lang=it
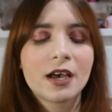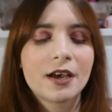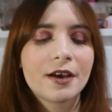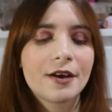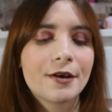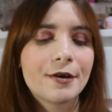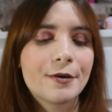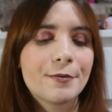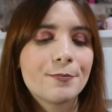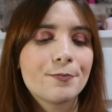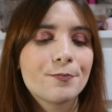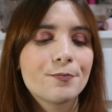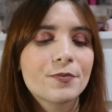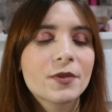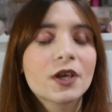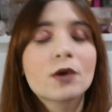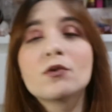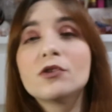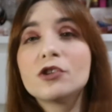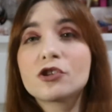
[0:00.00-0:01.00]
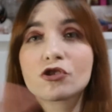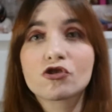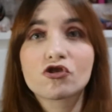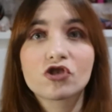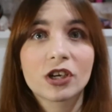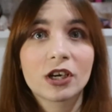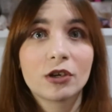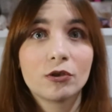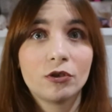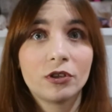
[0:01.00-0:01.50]
ehm, e, quindi sto
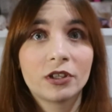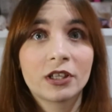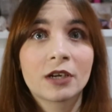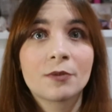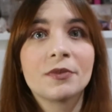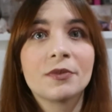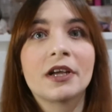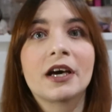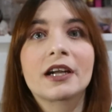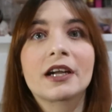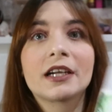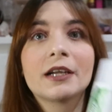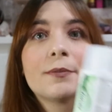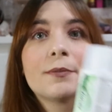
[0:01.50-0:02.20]
cercando di terminarli,